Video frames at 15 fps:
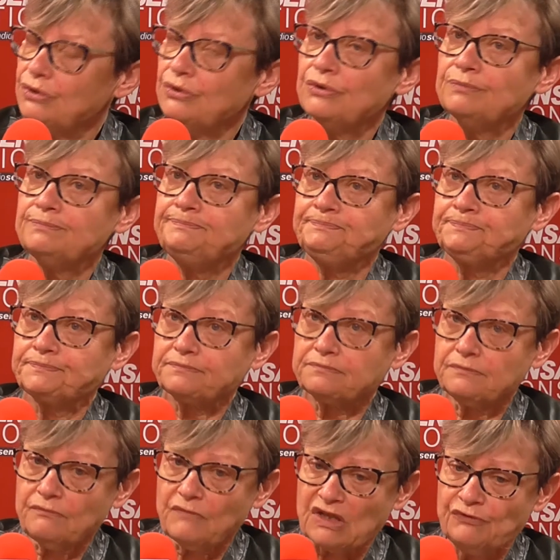Euh,
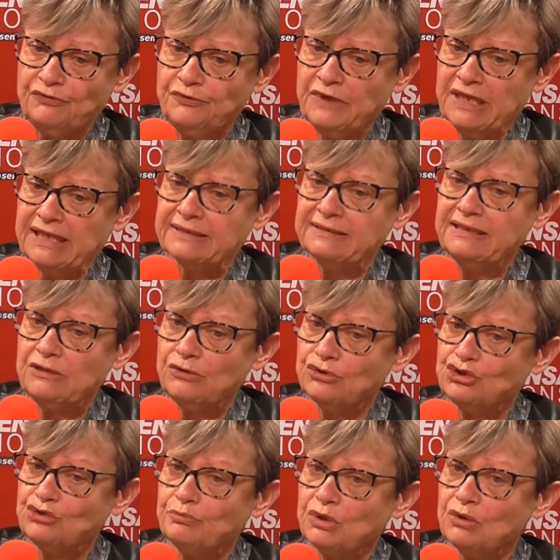faire des
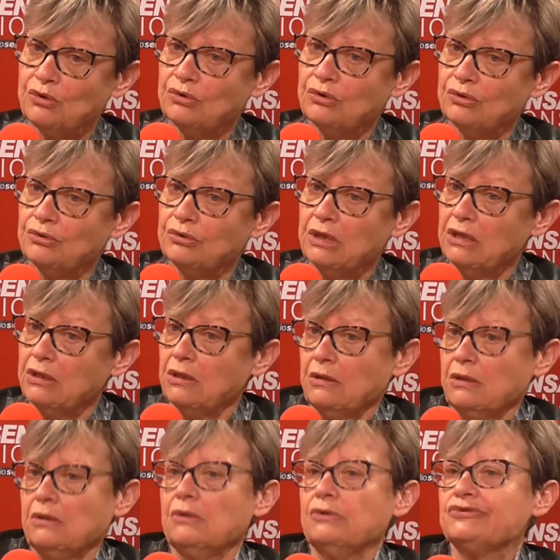logements
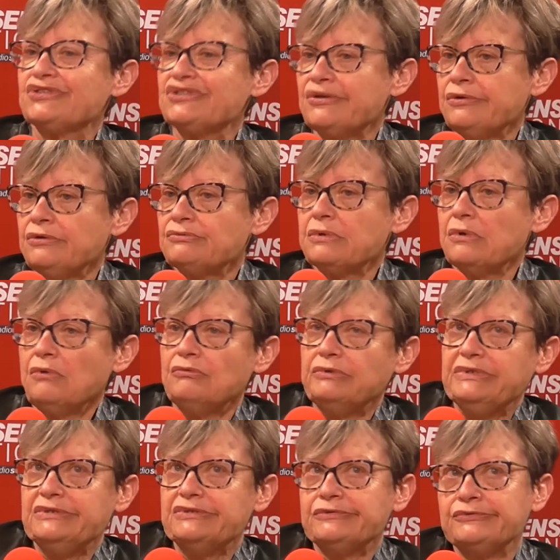sans,
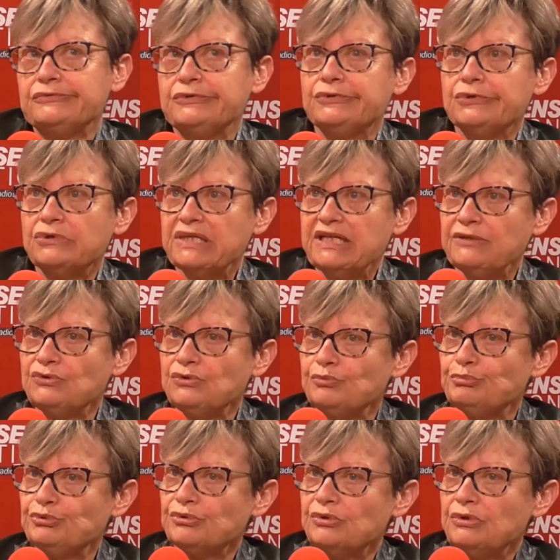disons, corrects
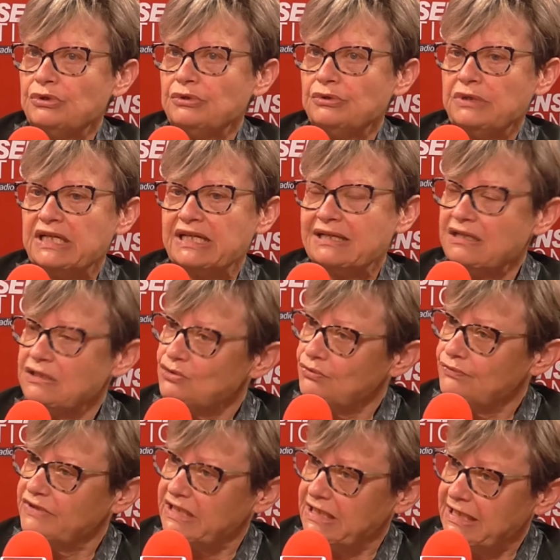pour la classe
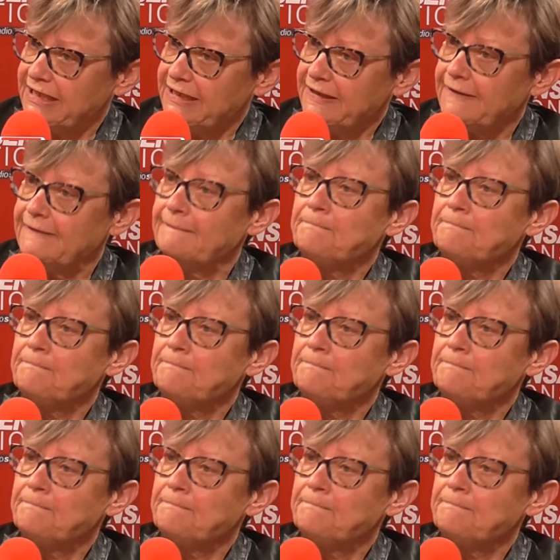ouvrière,